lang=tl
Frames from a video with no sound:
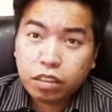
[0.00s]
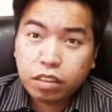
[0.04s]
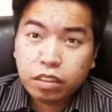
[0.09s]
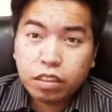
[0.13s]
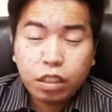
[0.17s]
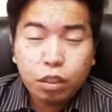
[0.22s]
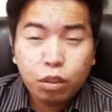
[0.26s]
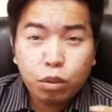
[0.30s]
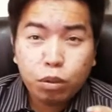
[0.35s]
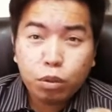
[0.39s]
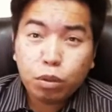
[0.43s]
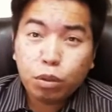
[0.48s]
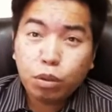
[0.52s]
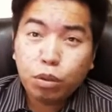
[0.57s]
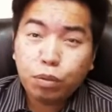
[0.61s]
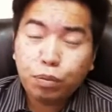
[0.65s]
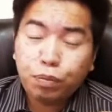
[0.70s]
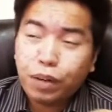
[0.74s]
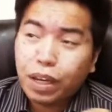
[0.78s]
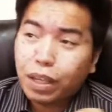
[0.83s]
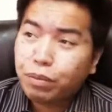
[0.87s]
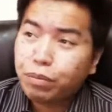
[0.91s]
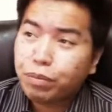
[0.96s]
Siguro
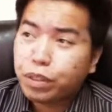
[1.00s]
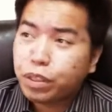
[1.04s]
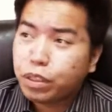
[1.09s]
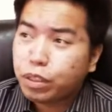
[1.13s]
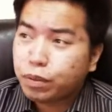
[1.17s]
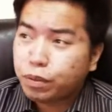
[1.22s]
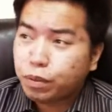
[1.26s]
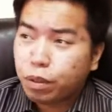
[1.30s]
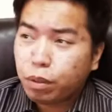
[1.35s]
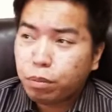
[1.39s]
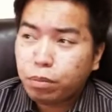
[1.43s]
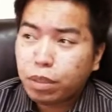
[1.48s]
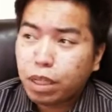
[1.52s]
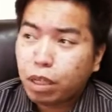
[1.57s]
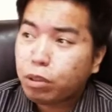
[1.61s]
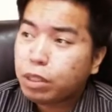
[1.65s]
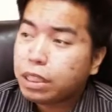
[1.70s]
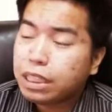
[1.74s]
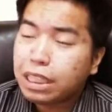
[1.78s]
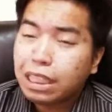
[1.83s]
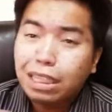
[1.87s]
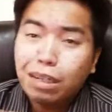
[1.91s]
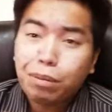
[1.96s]
5 years from now,
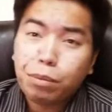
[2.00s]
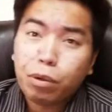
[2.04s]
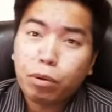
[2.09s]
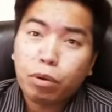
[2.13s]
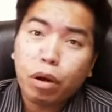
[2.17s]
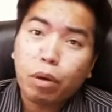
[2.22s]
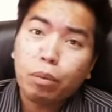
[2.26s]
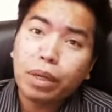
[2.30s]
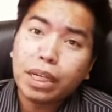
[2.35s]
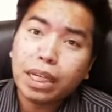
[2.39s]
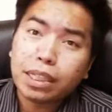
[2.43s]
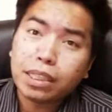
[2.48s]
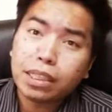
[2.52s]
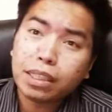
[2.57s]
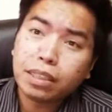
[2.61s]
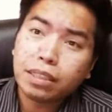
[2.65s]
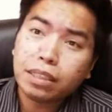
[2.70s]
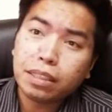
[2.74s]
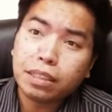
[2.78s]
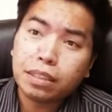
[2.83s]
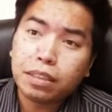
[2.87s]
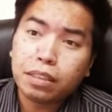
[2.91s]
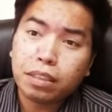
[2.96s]
hindi na mawawala sa
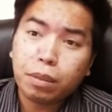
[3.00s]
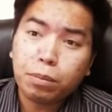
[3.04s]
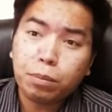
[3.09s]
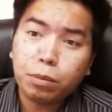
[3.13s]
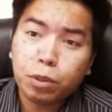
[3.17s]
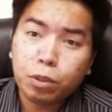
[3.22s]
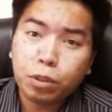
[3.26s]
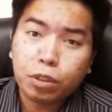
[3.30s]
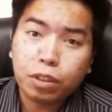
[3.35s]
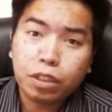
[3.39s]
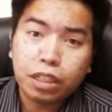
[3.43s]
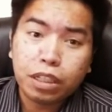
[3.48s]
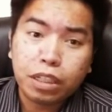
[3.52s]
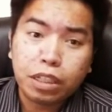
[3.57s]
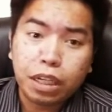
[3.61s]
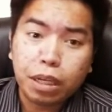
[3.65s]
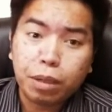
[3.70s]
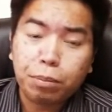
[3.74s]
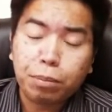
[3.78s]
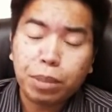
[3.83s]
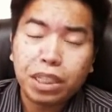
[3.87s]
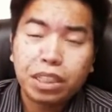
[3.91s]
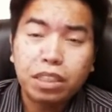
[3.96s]
system ko to eh,
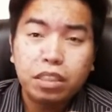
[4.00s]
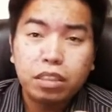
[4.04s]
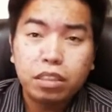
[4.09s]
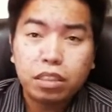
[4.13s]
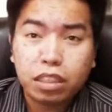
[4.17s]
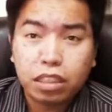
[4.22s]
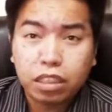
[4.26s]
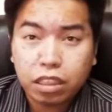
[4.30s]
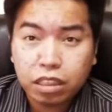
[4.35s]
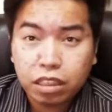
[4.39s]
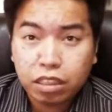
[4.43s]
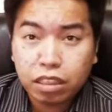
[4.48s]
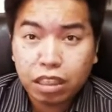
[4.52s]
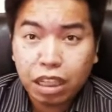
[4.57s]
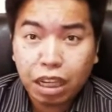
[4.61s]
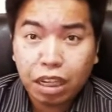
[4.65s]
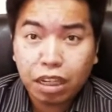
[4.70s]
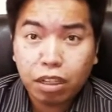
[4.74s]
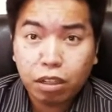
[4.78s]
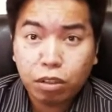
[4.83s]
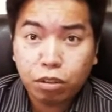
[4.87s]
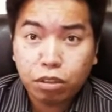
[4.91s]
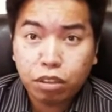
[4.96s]
na mag
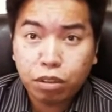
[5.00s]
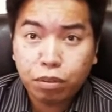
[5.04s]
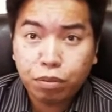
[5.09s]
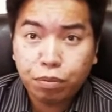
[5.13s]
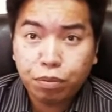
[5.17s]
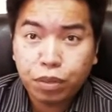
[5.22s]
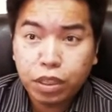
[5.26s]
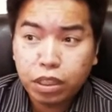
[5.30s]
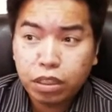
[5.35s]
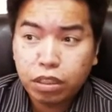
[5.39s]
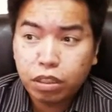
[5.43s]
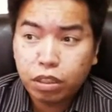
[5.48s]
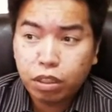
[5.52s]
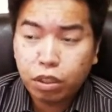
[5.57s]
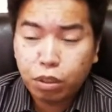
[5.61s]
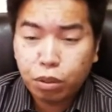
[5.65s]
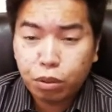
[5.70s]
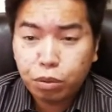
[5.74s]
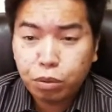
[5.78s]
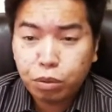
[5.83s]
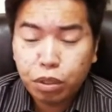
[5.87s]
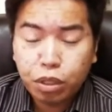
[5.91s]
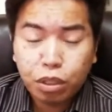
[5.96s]
nag-take ako ng
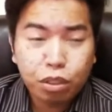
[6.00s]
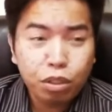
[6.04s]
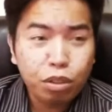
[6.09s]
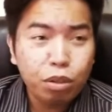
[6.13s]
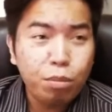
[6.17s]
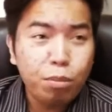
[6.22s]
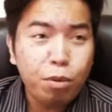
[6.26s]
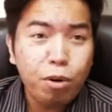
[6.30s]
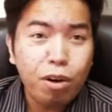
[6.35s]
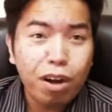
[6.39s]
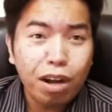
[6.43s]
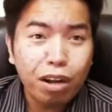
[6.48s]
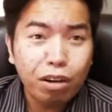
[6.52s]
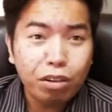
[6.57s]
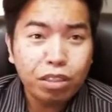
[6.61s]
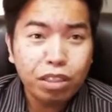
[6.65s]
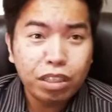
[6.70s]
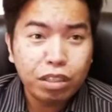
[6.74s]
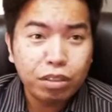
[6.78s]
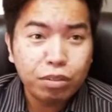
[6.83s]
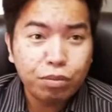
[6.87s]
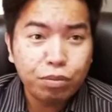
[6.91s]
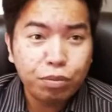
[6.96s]
video, gumawa
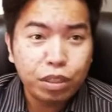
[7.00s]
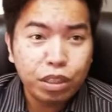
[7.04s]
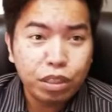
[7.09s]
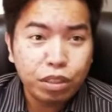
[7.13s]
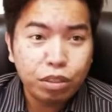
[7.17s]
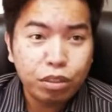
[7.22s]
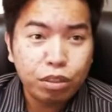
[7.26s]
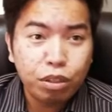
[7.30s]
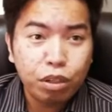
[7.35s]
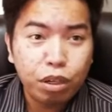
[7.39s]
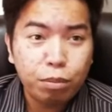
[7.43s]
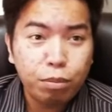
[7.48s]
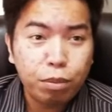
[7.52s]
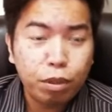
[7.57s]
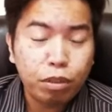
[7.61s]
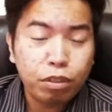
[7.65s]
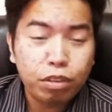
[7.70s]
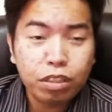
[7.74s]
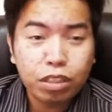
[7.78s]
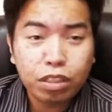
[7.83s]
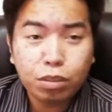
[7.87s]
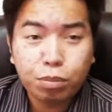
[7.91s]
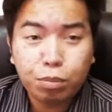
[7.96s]
ako ng video
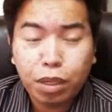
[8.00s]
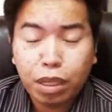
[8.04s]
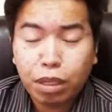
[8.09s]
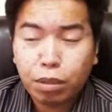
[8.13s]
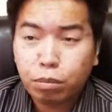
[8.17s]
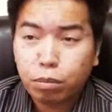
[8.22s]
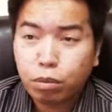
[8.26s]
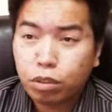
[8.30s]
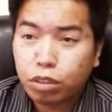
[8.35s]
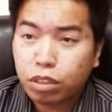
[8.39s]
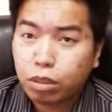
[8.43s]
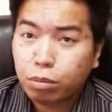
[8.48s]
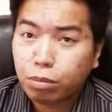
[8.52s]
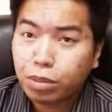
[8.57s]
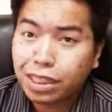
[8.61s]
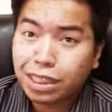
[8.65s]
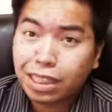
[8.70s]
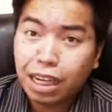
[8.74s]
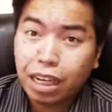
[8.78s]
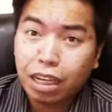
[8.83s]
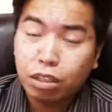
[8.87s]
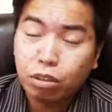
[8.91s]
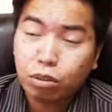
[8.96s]
about this memory. Mas
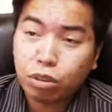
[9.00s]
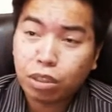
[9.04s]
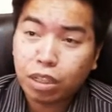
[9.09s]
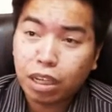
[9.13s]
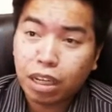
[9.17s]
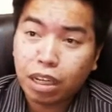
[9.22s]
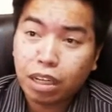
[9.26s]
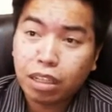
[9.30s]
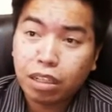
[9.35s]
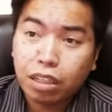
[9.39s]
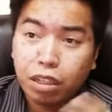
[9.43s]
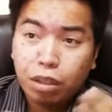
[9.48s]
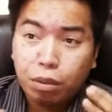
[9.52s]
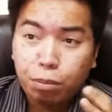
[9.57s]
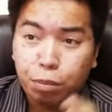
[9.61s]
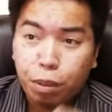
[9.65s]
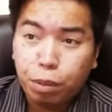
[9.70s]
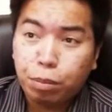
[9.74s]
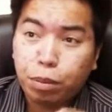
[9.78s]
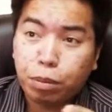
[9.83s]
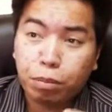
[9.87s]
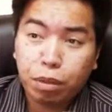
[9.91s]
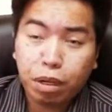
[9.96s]
lalo na
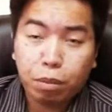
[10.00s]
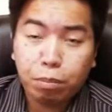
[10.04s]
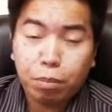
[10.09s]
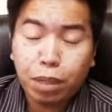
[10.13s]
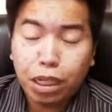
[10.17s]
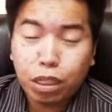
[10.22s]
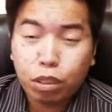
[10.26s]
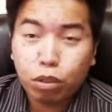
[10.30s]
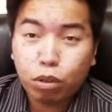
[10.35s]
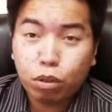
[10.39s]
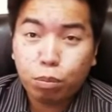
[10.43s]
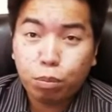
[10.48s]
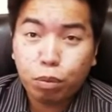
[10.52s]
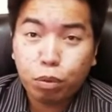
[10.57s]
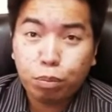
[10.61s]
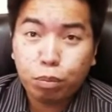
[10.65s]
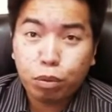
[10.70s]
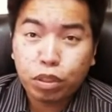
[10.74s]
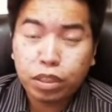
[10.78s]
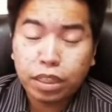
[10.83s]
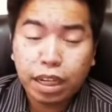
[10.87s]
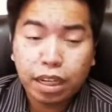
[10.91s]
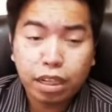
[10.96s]
pag may mga bago ako
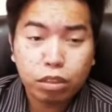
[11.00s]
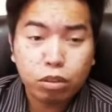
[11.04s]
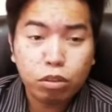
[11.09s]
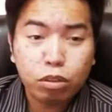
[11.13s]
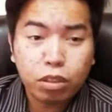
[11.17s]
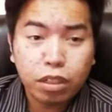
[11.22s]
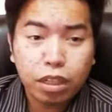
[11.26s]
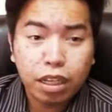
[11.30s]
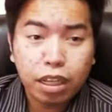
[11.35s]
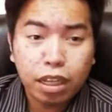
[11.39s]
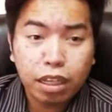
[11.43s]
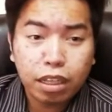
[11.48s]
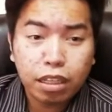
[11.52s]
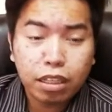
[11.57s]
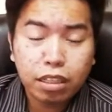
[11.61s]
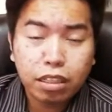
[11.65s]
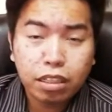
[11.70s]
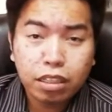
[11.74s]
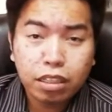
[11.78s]
pupuntahang lugar.